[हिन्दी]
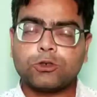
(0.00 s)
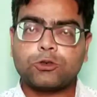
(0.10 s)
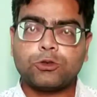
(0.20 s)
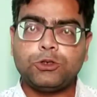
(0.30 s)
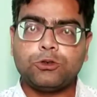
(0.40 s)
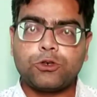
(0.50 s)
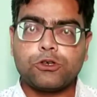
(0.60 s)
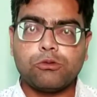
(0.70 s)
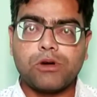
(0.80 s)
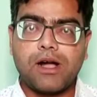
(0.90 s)
दोस्तों
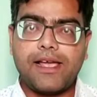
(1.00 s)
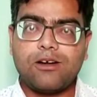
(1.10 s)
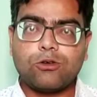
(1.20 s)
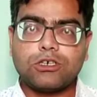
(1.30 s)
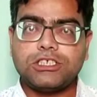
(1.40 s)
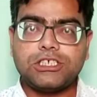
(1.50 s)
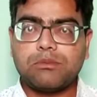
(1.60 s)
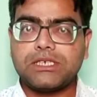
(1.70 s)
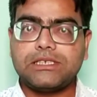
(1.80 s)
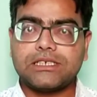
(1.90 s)
यूट्यूब का एक और
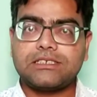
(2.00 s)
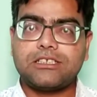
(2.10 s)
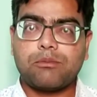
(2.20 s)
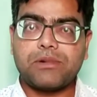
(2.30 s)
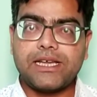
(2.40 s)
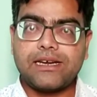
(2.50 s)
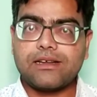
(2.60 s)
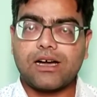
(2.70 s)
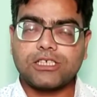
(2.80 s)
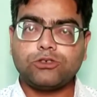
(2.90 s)
ज़बरदस्त
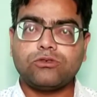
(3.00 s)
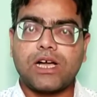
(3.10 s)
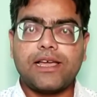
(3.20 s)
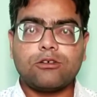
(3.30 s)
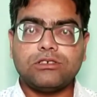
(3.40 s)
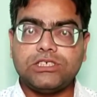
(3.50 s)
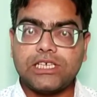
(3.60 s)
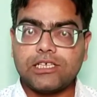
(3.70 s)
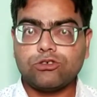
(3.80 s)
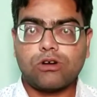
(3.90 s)
अपडेट आ चुका है और
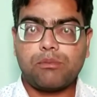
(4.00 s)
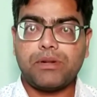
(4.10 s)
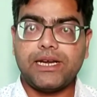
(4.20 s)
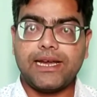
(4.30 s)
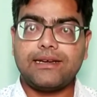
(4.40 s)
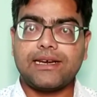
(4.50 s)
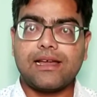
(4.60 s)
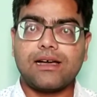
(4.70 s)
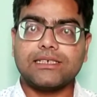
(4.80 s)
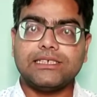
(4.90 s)
ये जो अपडेट है
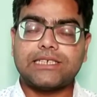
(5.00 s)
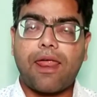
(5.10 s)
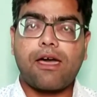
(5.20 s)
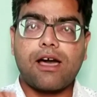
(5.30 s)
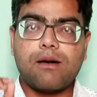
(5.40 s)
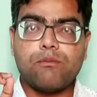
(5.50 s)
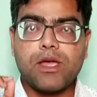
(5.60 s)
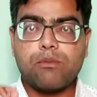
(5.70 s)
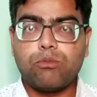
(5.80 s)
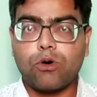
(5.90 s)
ना इसका
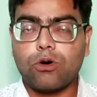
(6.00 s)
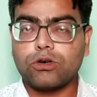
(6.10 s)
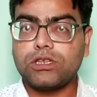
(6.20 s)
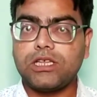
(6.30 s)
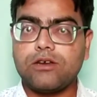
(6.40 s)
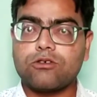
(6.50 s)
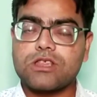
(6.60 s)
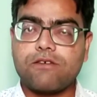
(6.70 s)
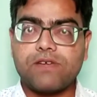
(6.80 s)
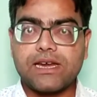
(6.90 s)
मैं बहुत दिनों
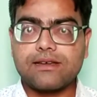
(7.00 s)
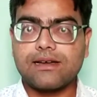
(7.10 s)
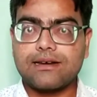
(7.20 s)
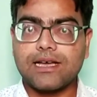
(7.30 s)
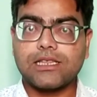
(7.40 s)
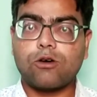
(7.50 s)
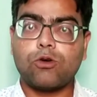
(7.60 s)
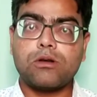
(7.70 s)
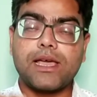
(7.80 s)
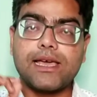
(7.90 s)
से वेट कर रहा था
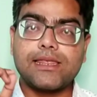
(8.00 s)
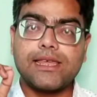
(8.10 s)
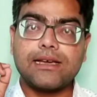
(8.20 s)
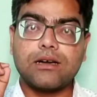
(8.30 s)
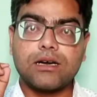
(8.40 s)
और ऐसे